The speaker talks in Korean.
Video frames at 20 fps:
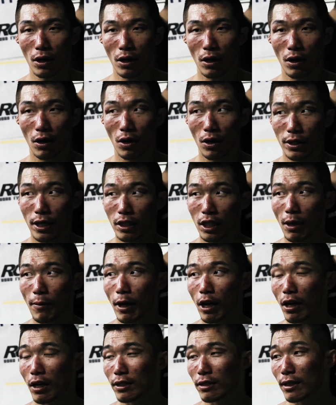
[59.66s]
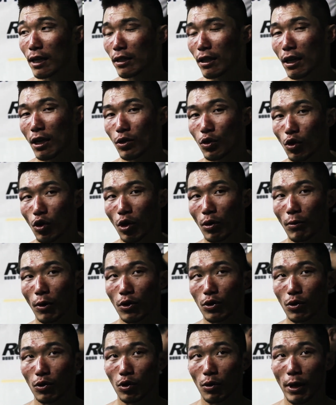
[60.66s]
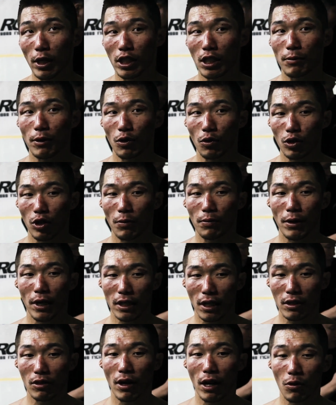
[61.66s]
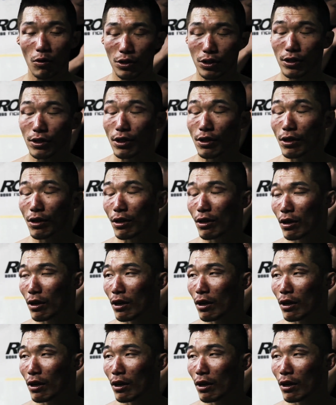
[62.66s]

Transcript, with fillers: 어, 상대가, 상대가 좀 어느 정도 맷집이 있고 터프하다는 거 알고 있어서